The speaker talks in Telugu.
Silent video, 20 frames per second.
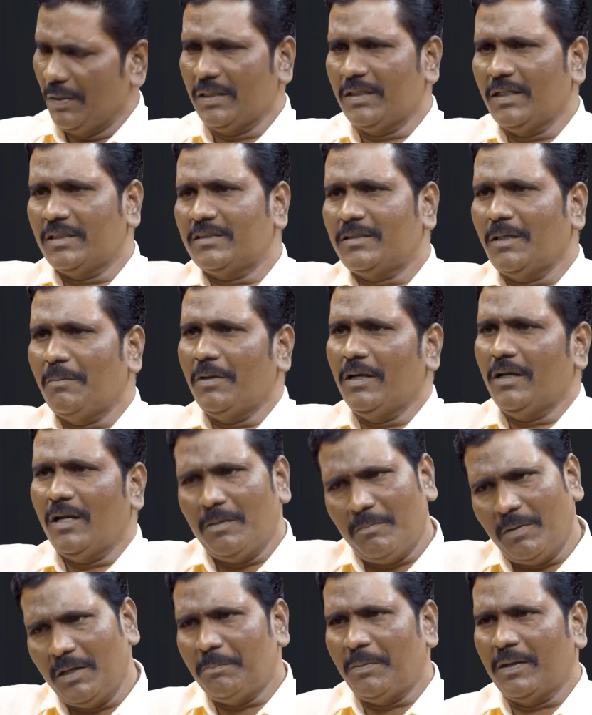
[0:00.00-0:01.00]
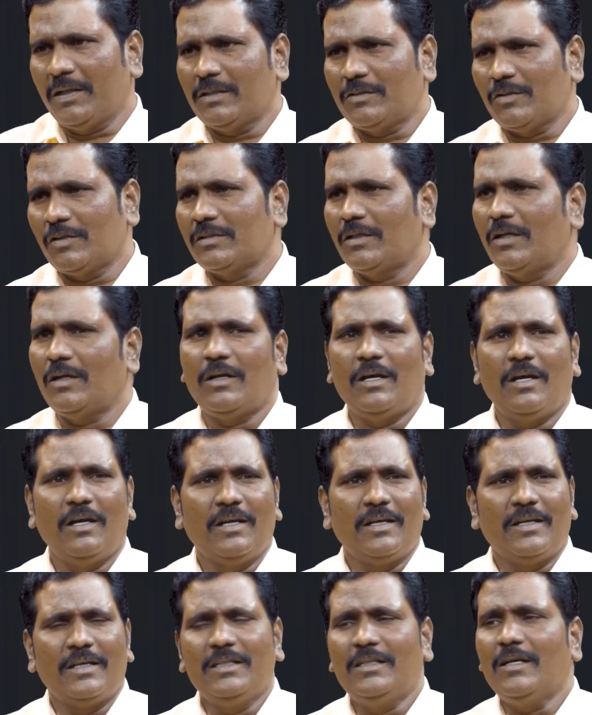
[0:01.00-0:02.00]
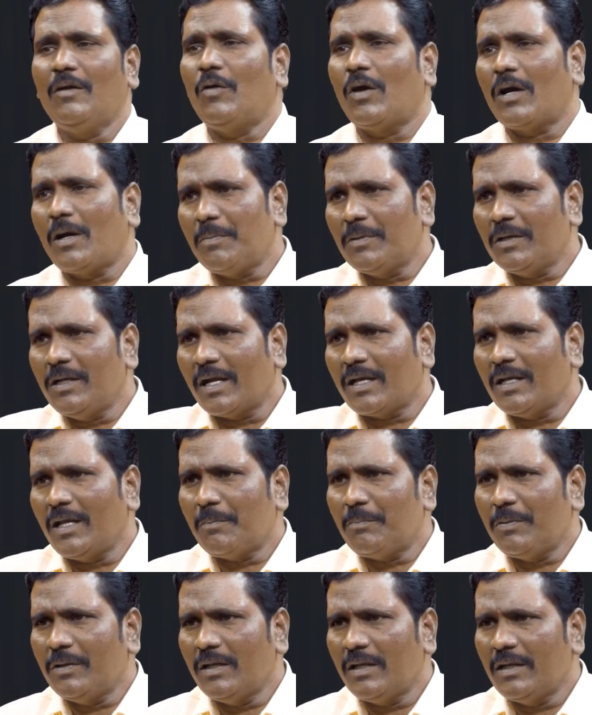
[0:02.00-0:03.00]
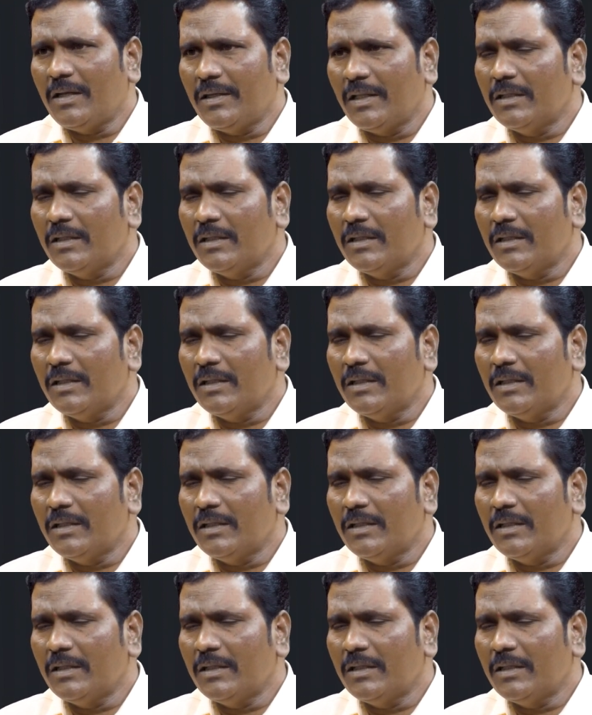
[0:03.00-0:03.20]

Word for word: పరిగెత్తపోయినాను మళ్ళీ పరిగెత్తేసినాను ఇది ఒకప్పుడు లెక్కలేకపోయినా